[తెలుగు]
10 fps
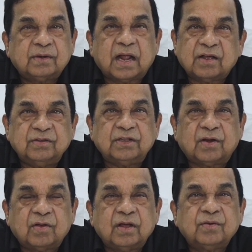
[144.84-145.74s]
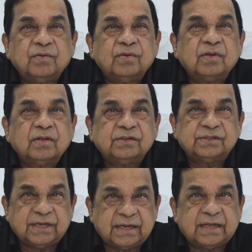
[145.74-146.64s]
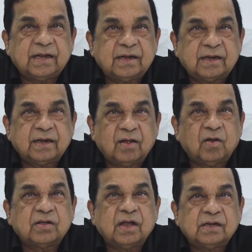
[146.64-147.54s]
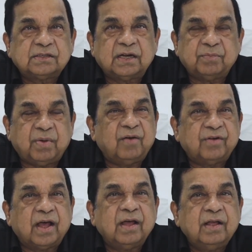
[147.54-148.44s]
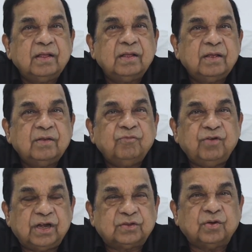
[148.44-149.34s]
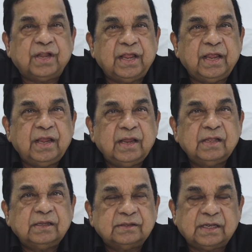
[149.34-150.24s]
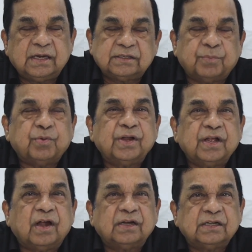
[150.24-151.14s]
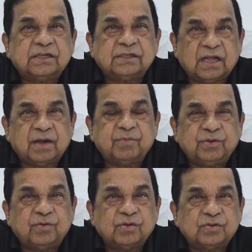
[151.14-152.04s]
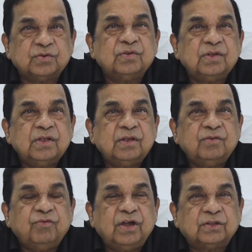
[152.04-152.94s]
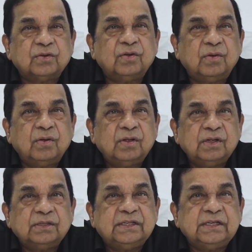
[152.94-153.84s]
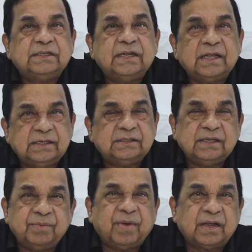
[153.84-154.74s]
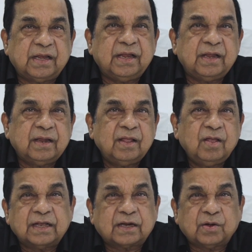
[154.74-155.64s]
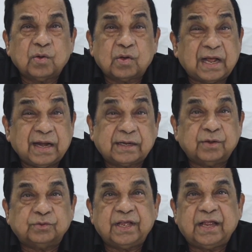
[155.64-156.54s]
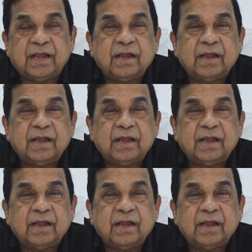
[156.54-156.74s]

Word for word: రాఘవేంద్రరావు గారు శేఖర్ ఆకాష్ అండ్ భావన వీళ్ళతోటి సరే సపోర్టింగ్ ఆర్టిస్టులు చాలామంది ఉండొచ్చు వీళ్ళతో తీసిన ఈ సినిమాకి ఎక్కడో కనెక్ట్ అవుతే